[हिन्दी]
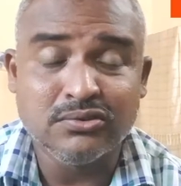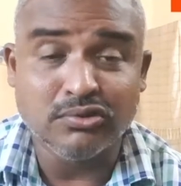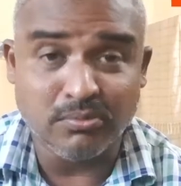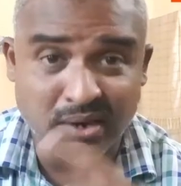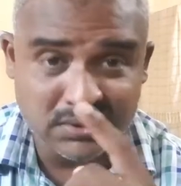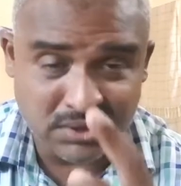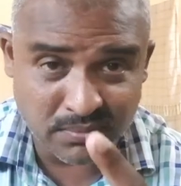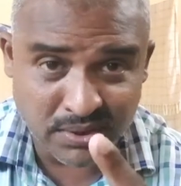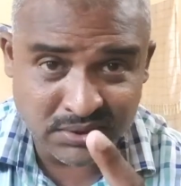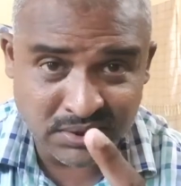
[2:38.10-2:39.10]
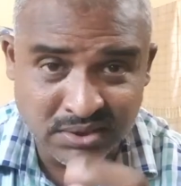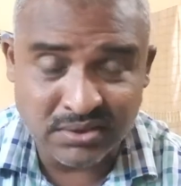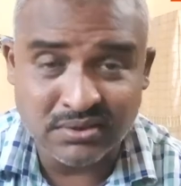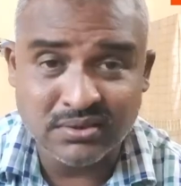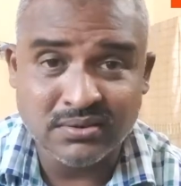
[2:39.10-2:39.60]
नो मास्टरबेशन
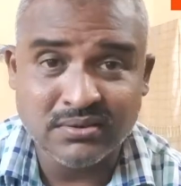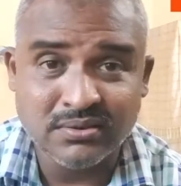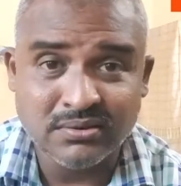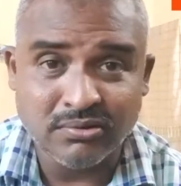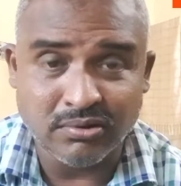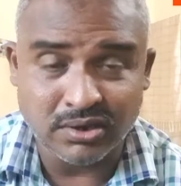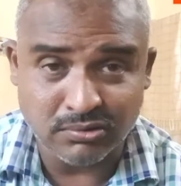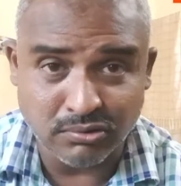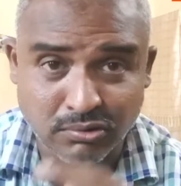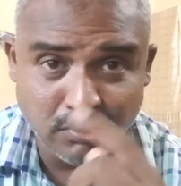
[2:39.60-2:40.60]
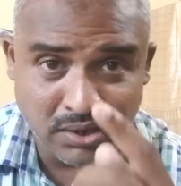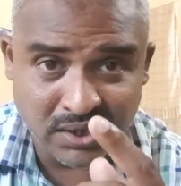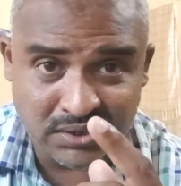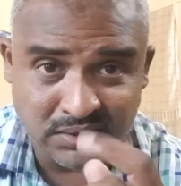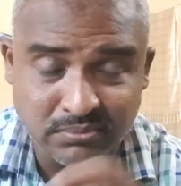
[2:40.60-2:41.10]
और नो
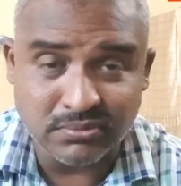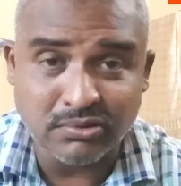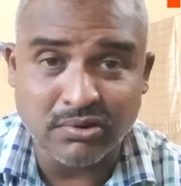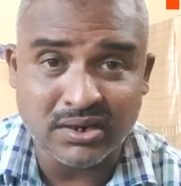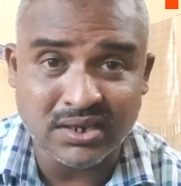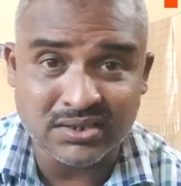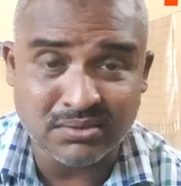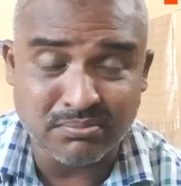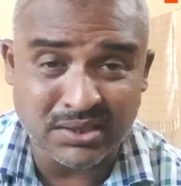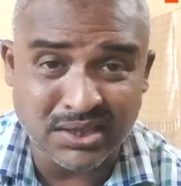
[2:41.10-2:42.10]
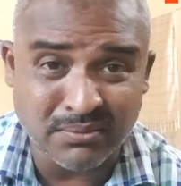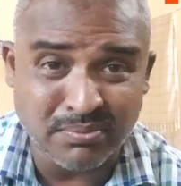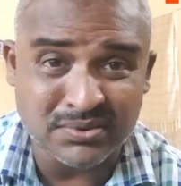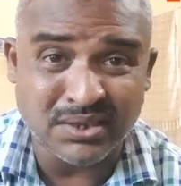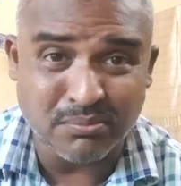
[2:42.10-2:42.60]
ऑर्गेज़म ऑर्गेज़म
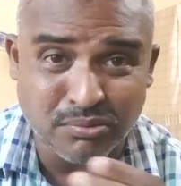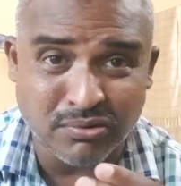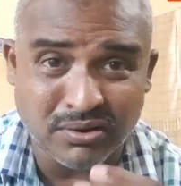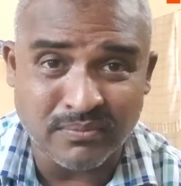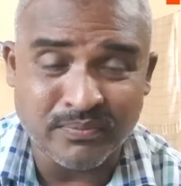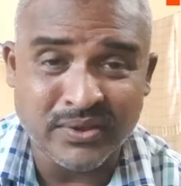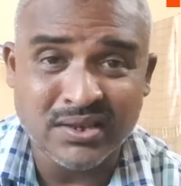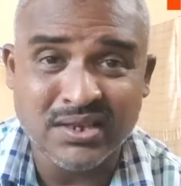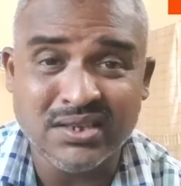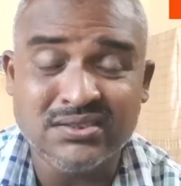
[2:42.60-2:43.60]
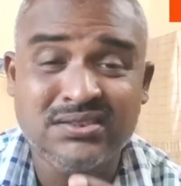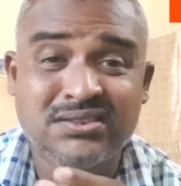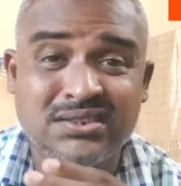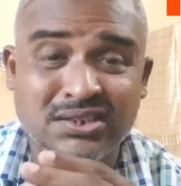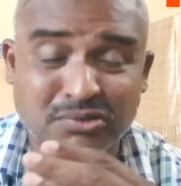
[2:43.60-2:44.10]
मतलब संभोग इस
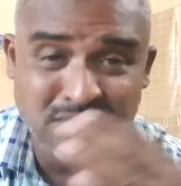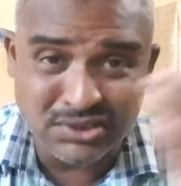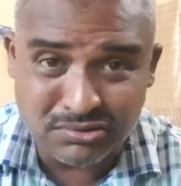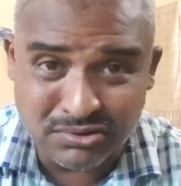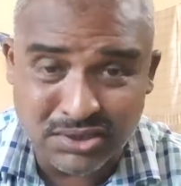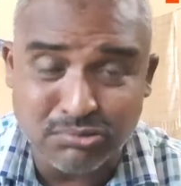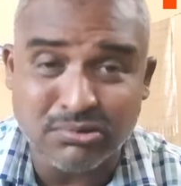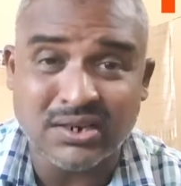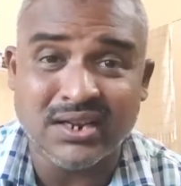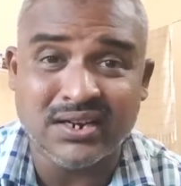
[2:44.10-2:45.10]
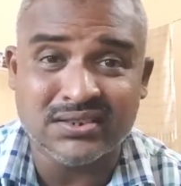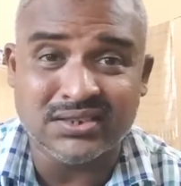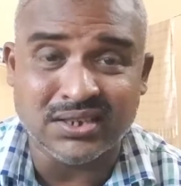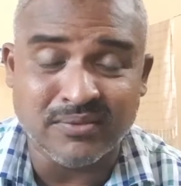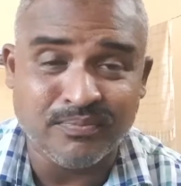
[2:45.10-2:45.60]
तीनों चीज़ों से दूर रहने
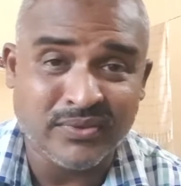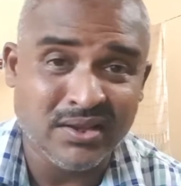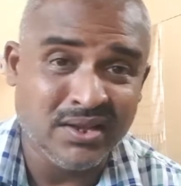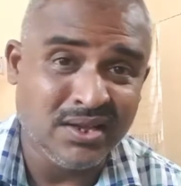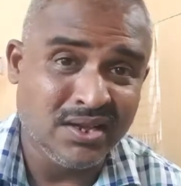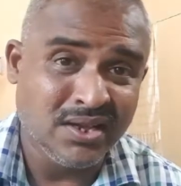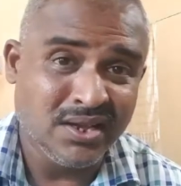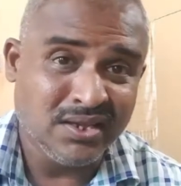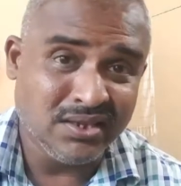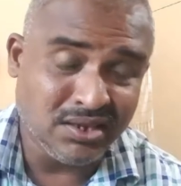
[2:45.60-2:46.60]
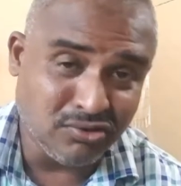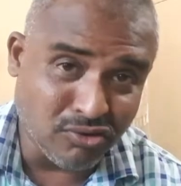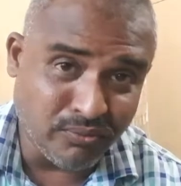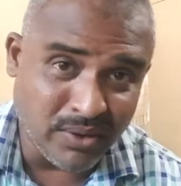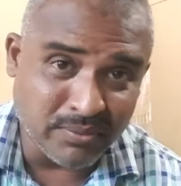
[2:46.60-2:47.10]
से ये
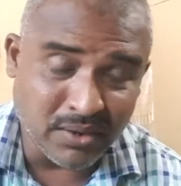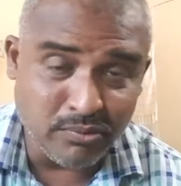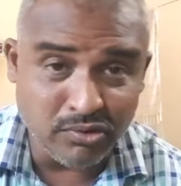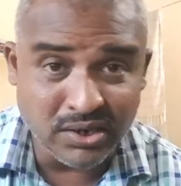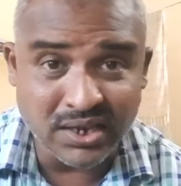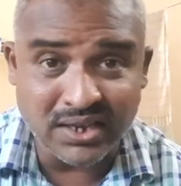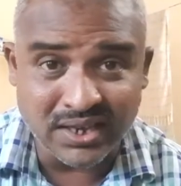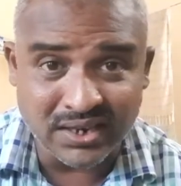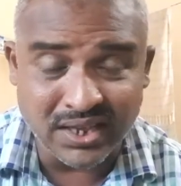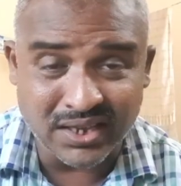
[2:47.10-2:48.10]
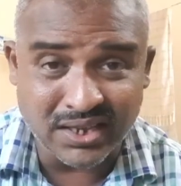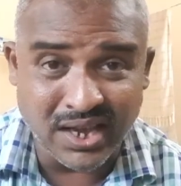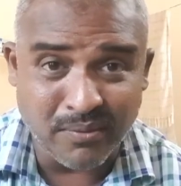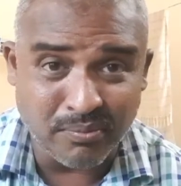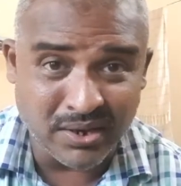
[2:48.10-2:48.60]
नोफेप कम्युनिटी का कहना है कि
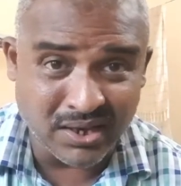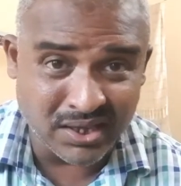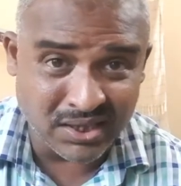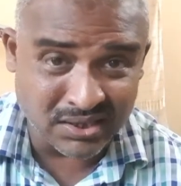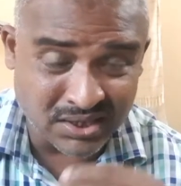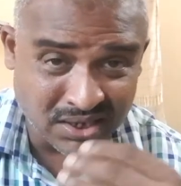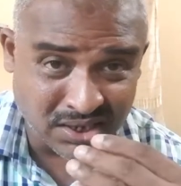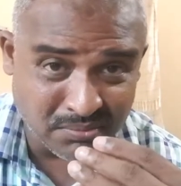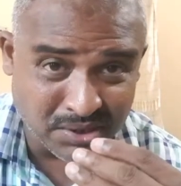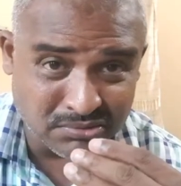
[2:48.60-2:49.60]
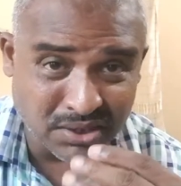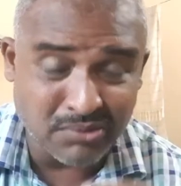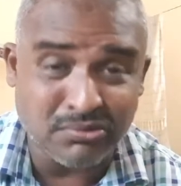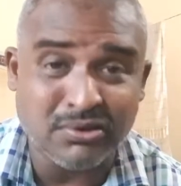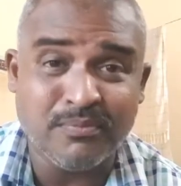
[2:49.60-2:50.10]
आपके शरीर में जो है
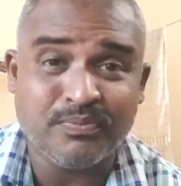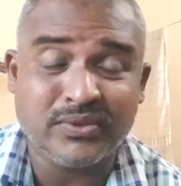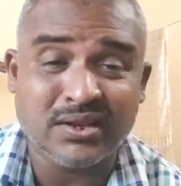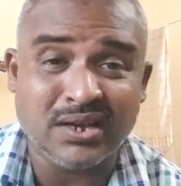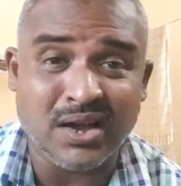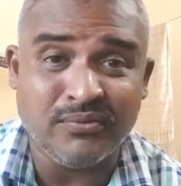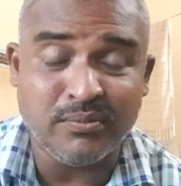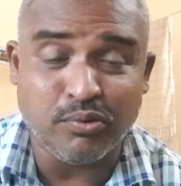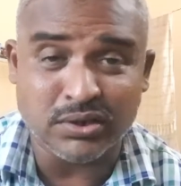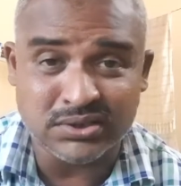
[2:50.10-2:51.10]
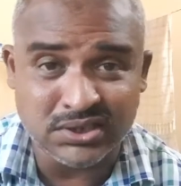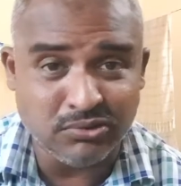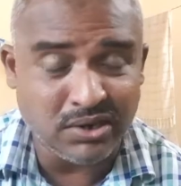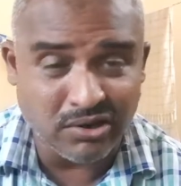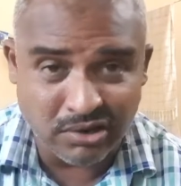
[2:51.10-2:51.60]
वो काफ़ी
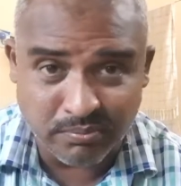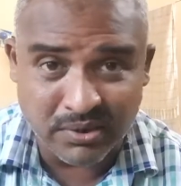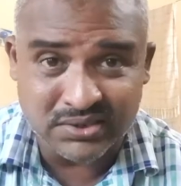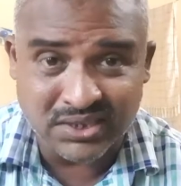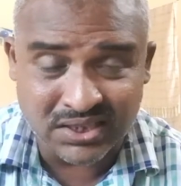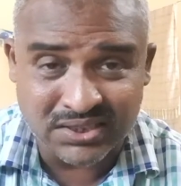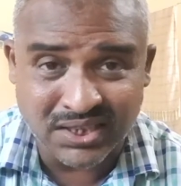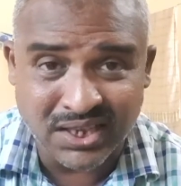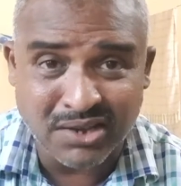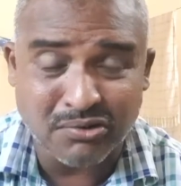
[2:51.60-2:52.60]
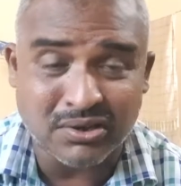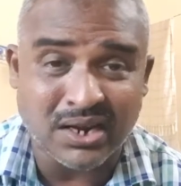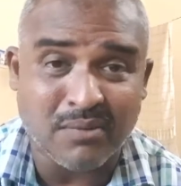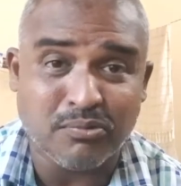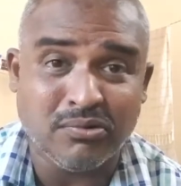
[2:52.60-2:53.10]
पॉजिटिव डेवलपमेंट्स आते हैं और
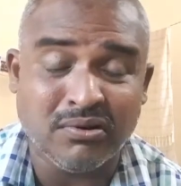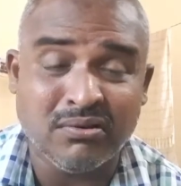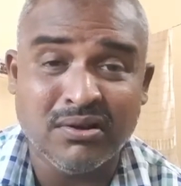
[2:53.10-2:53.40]
आपको